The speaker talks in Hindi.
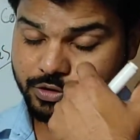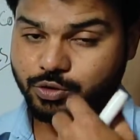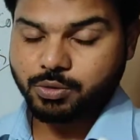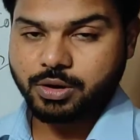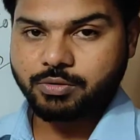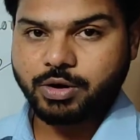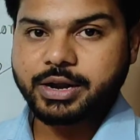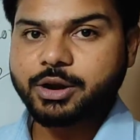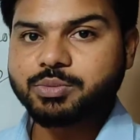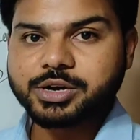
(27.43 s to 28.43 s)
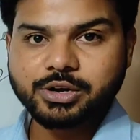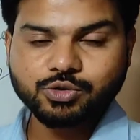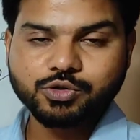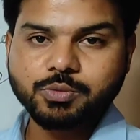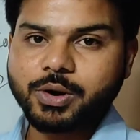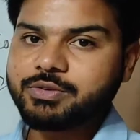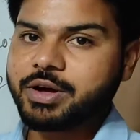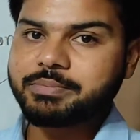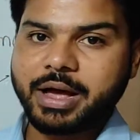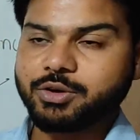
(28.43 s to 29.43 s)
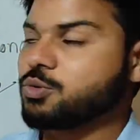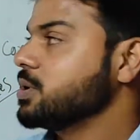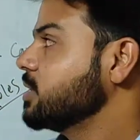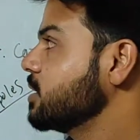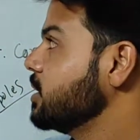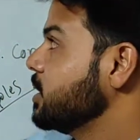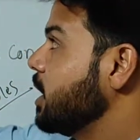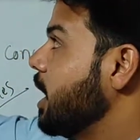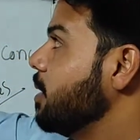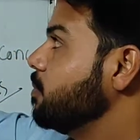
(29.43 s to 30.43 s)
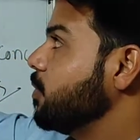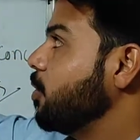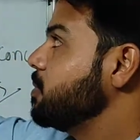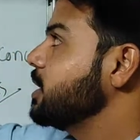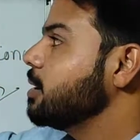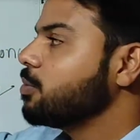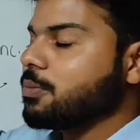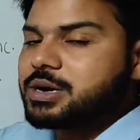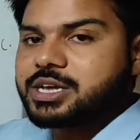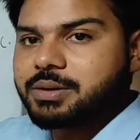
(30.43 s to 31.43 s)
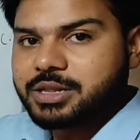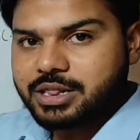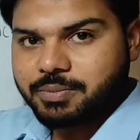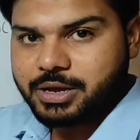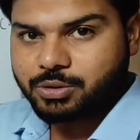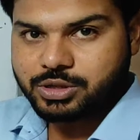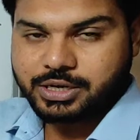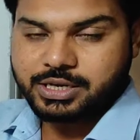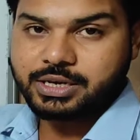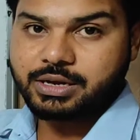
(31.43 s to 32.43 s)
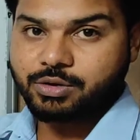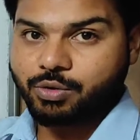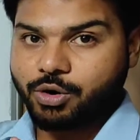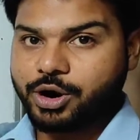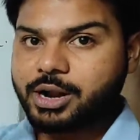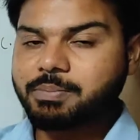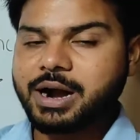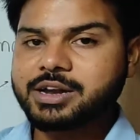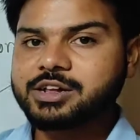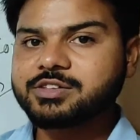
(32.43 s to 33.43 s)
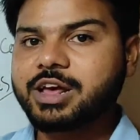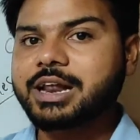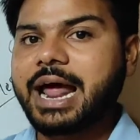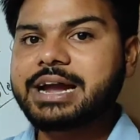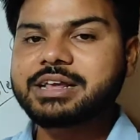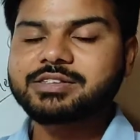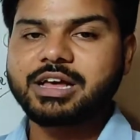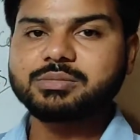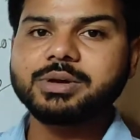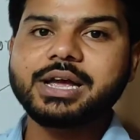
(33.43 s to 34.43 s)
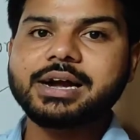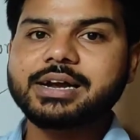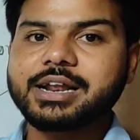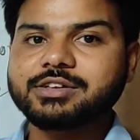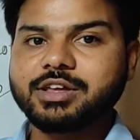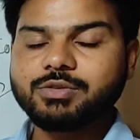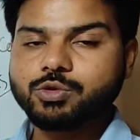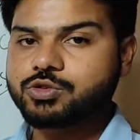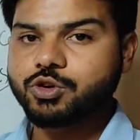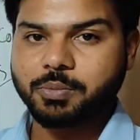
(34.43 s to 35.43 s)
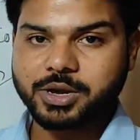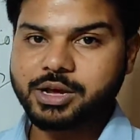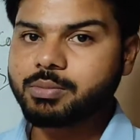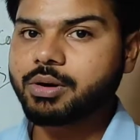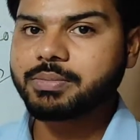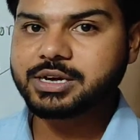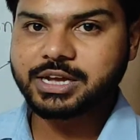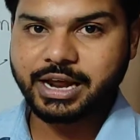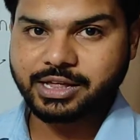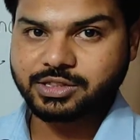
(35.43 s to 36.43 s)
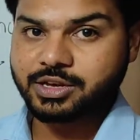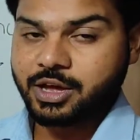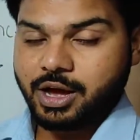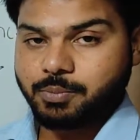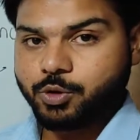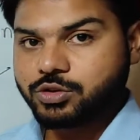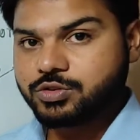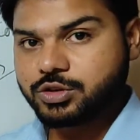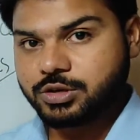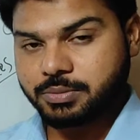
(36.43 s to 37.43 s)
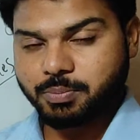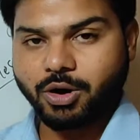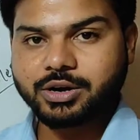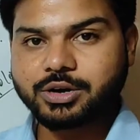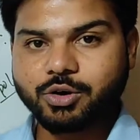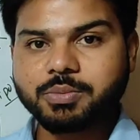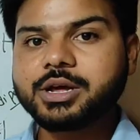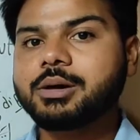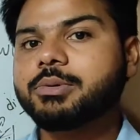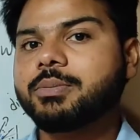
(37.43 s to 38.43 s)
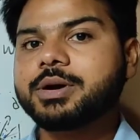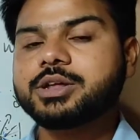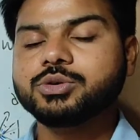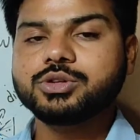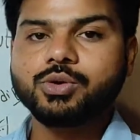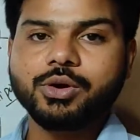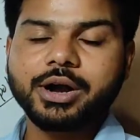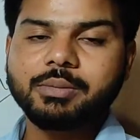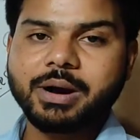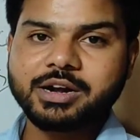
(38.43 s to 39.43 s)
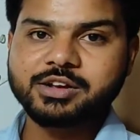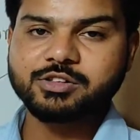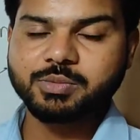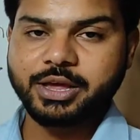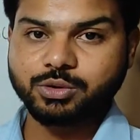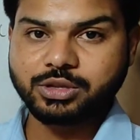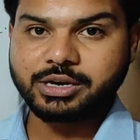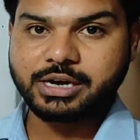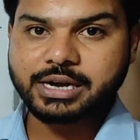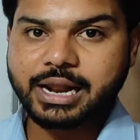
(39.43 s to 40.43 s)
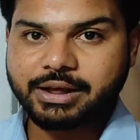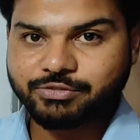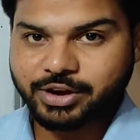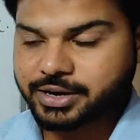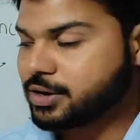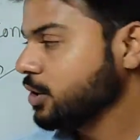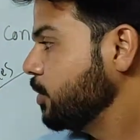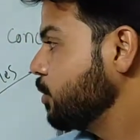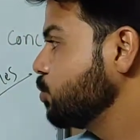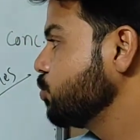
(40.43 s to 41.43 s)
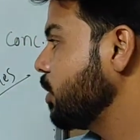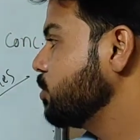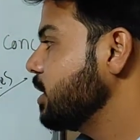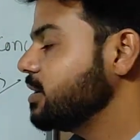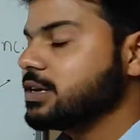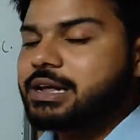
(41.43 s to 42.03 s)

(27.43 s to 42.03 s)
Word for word: जीरो वन नैनोमीटर टू जीरो पॉइंट फाइव माइक्रोमीटर अब ऑप्टिकल प्रॉपर्टी का मतलब क्या होता है कि कोलोइडल पार्टिकल्स का लाइट के साथ में क्या इंटरेक्शन है वो उसकी ऑप्टिकल प्रॉपर्टी कहलाती है अब कौन सी इंपॉर्टेंट ऑप्टिकल प्रॉपर्टी होती है कोलोइडल पार्टिकल्स में एक होता है टिंडल इफेक्ट और दूसरा होता है